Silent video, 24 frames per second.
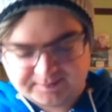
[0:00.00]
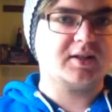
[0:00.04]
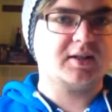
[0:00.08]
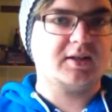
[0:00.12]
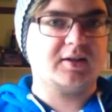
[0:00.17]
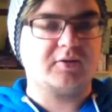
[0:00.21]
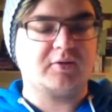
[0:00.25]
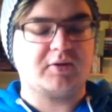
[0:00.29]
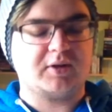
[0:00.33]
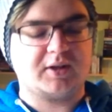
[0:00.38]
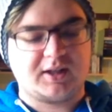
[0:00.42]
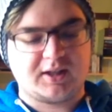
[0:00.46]
die
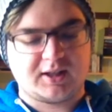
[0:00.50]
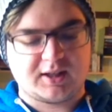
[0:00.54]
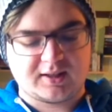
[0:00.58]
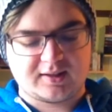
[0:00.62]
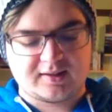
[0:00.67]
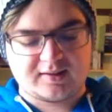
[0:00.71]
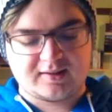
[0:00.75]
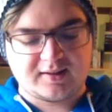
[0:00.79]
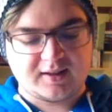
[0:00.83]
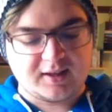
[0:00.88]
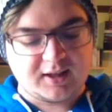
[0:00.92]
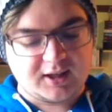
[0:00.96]
ich euch
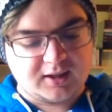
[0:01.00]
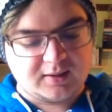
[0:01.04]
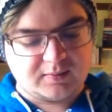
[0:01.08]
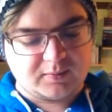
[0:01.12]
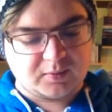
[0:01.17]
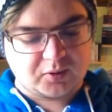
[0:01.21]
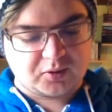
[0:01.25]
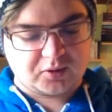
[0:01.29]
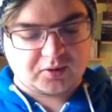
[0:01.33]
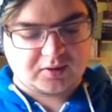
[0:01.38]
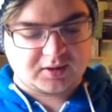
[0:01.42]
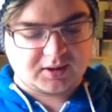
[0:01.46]
erzählen
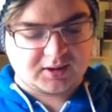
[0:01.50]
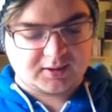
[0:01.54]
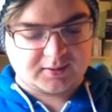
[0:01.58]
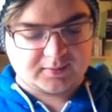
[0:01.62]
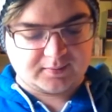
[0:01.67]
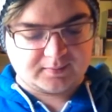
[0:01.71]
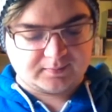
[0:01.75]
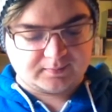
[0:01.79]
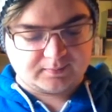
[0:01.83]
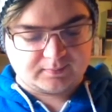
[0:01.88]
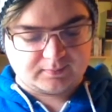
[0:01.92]
möchte.